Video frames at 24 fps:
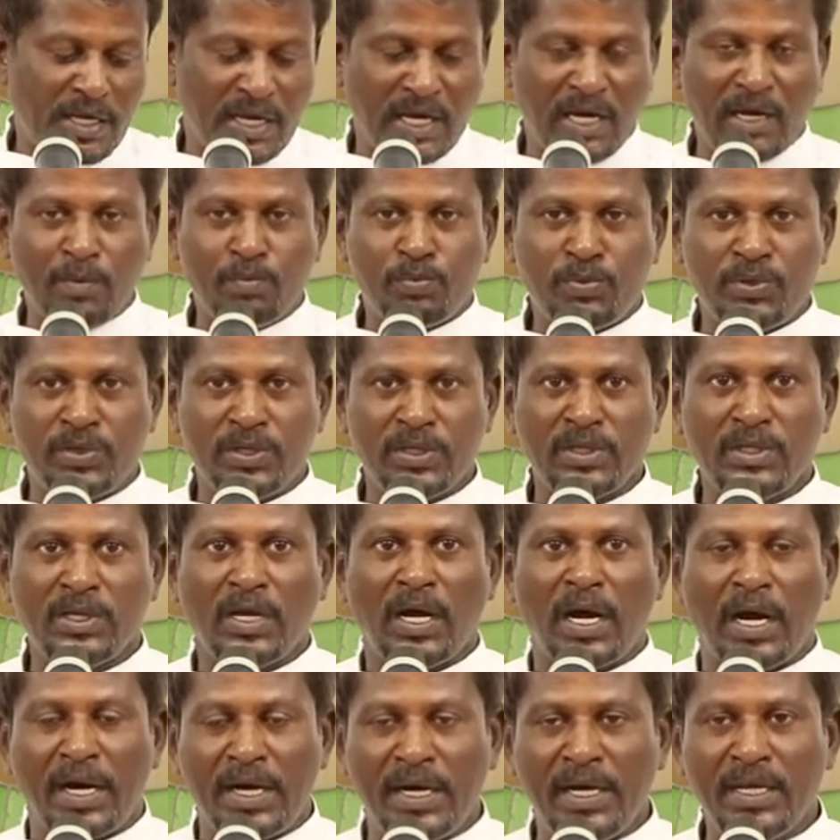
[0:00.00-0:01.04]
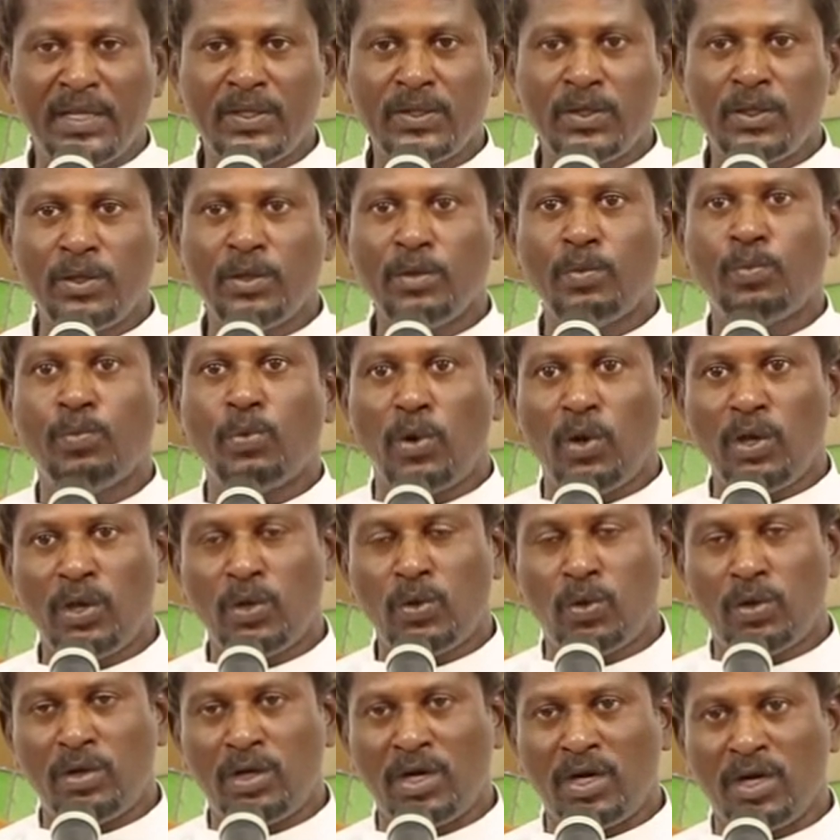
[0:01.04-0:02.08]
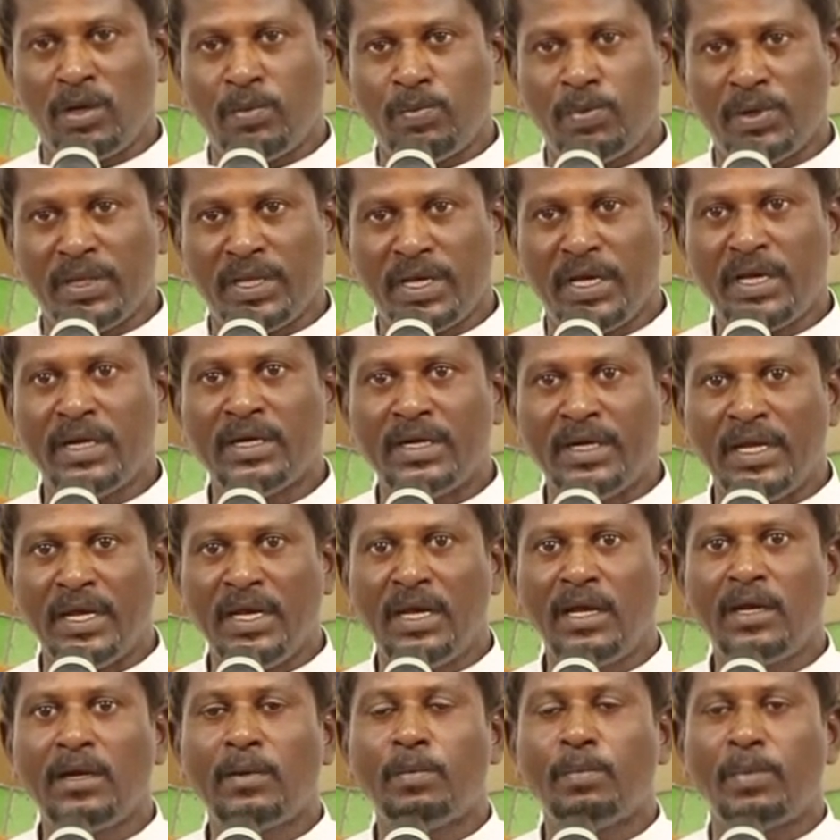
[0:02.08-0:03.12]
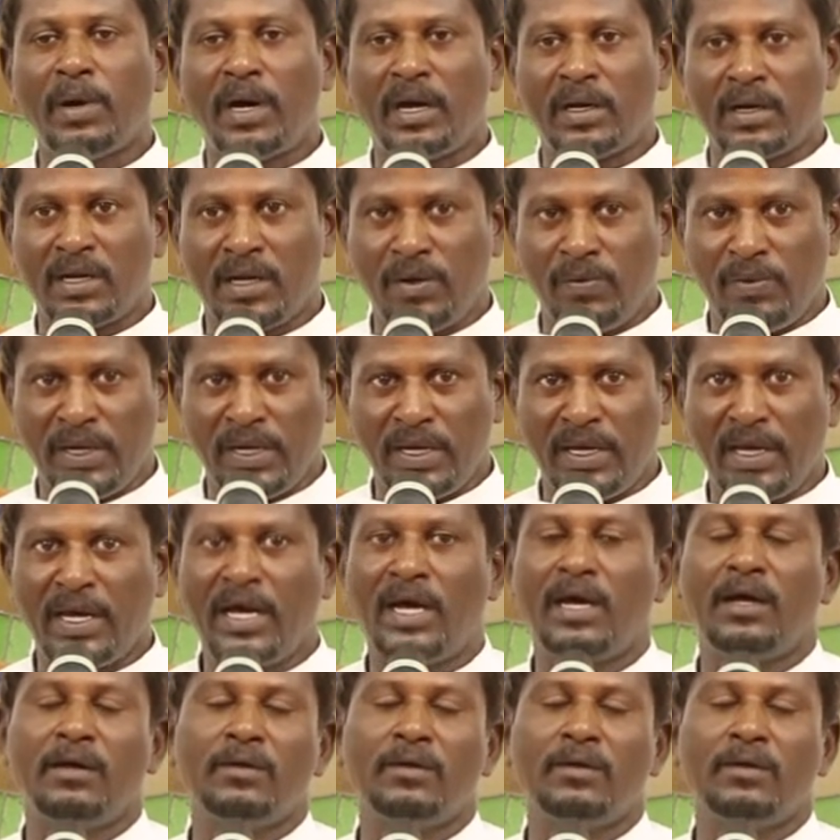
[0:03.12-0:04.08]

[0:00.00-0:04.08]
எகிப்து அழிந்து போய் கொண்டிருப்பதை நீர் பார்க்கவில்லையா